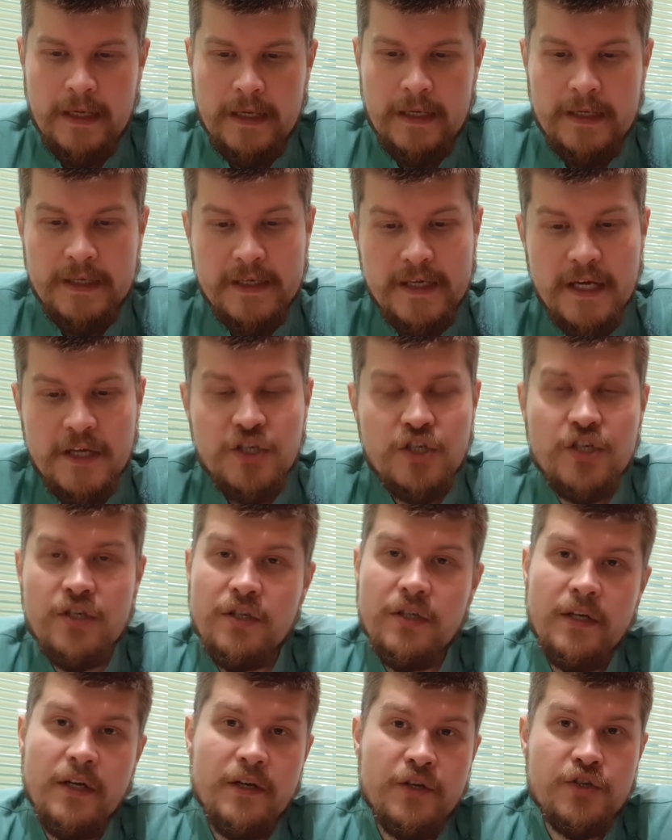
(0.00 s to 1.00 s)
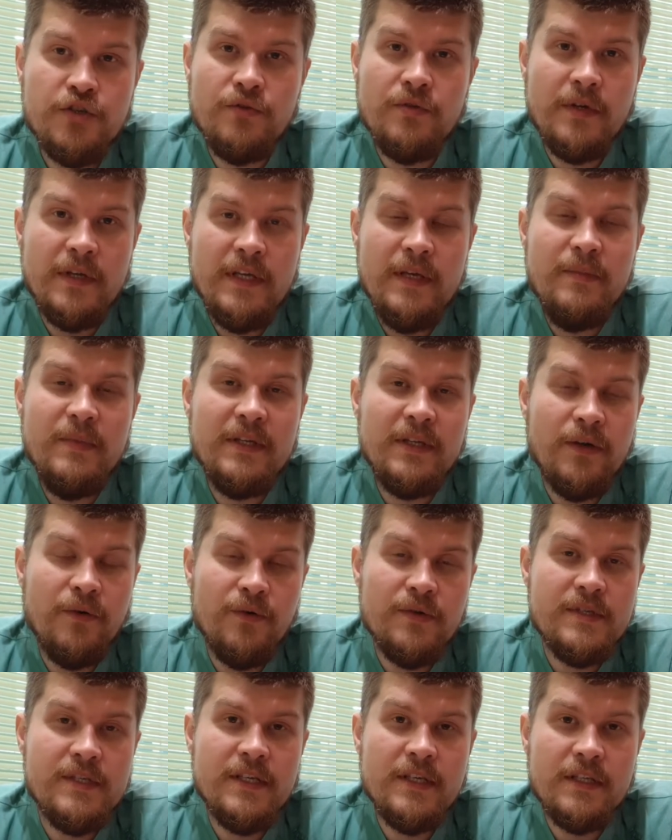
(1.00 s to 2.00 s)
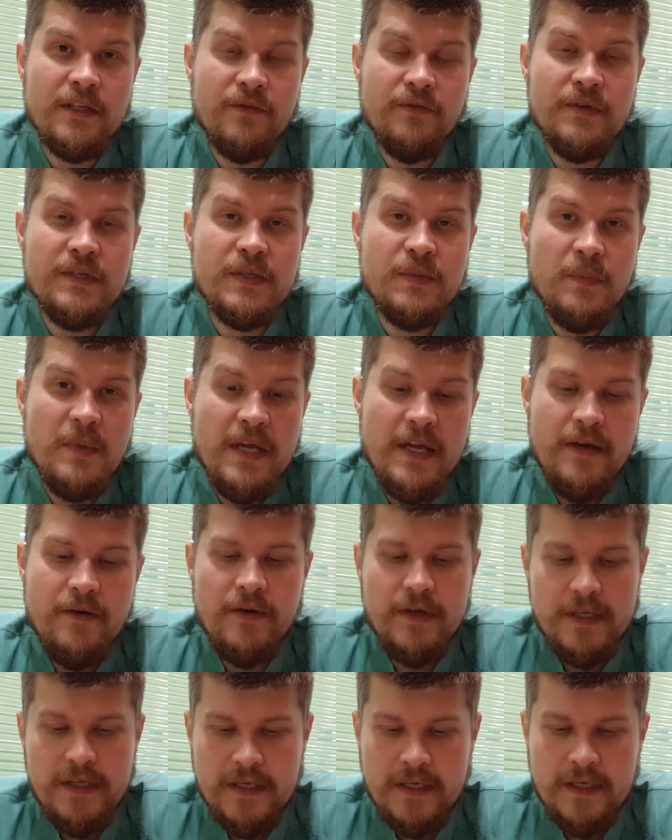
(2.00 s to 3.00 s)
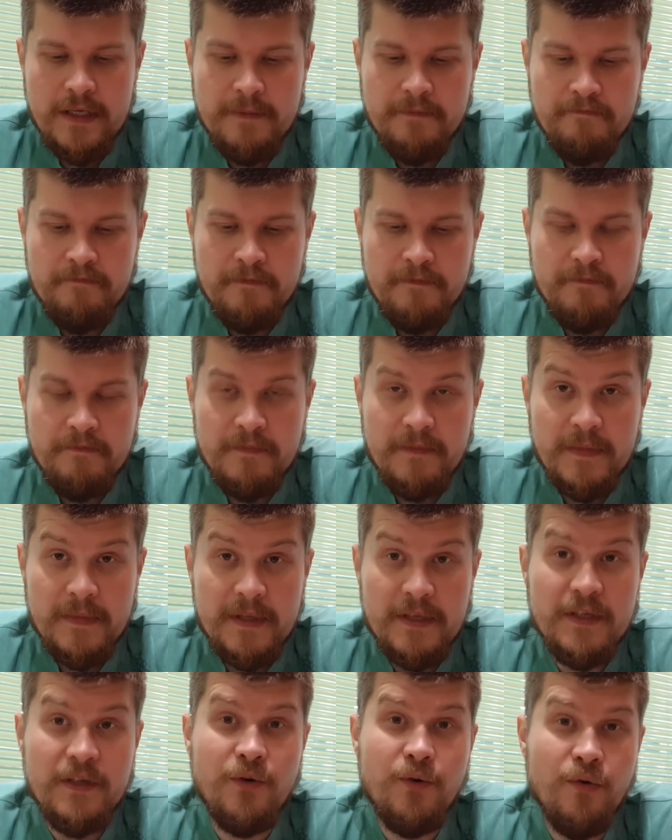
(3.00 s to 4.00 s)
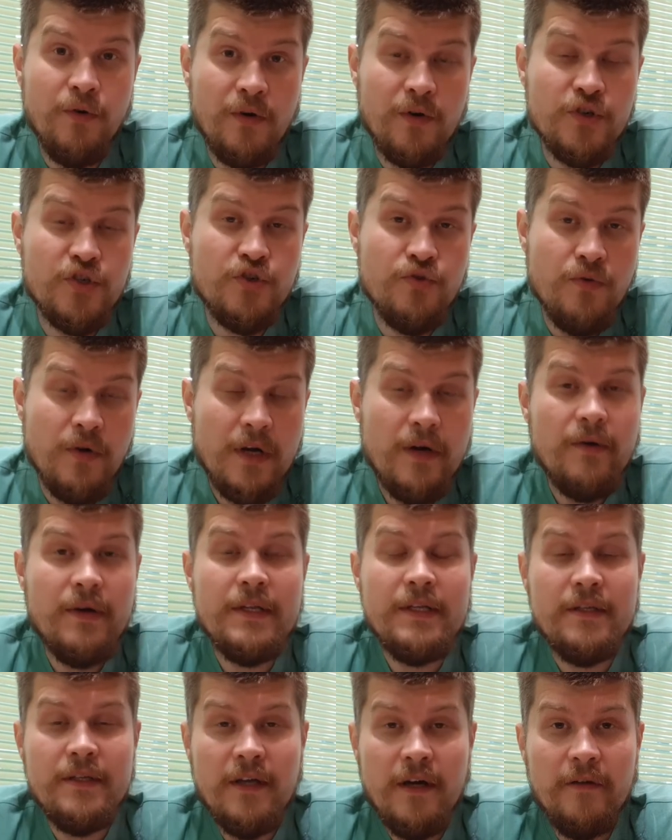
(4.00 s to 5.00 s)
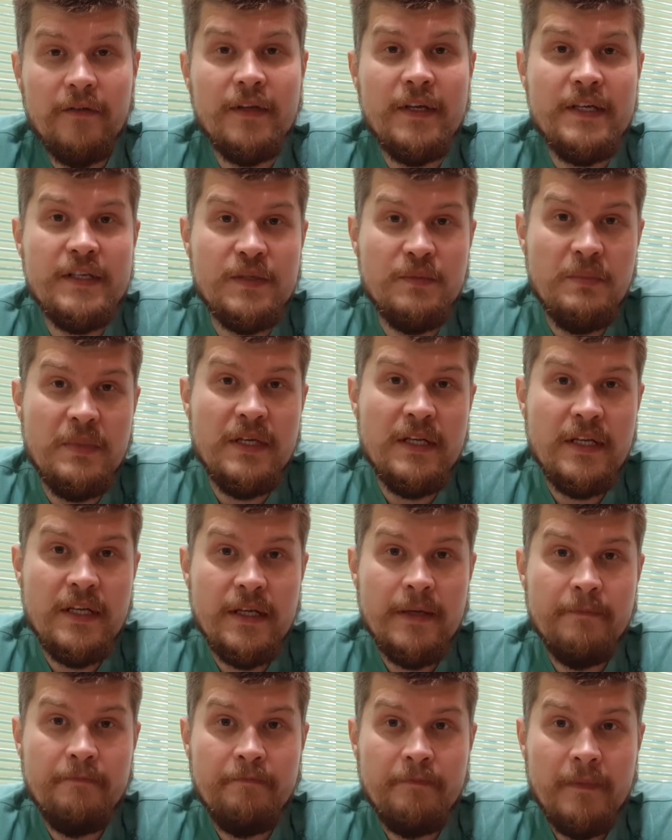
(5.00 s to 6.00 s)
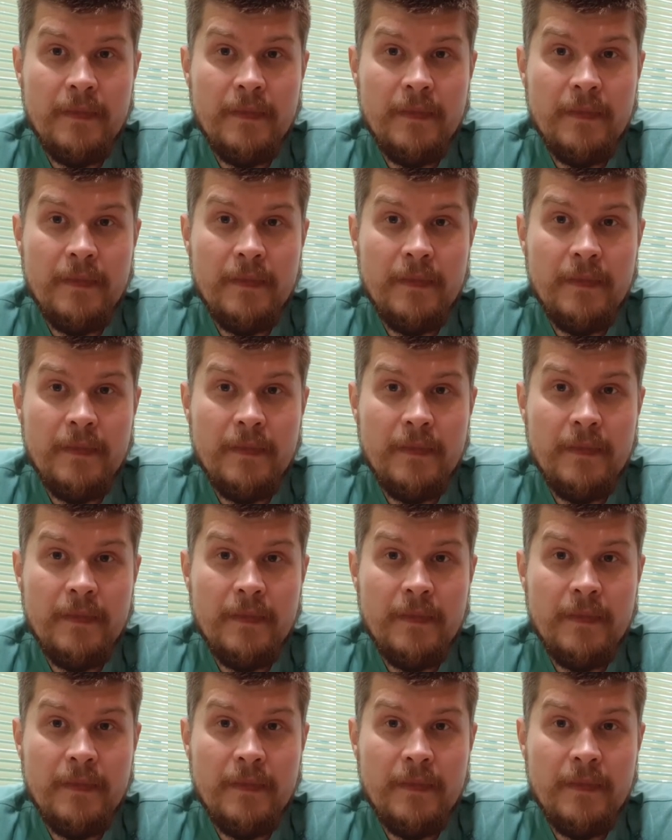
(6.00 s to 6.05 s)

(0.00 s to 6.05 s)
И я считаю, что именно вот за это высмеивание Егора Жукова недавно избили.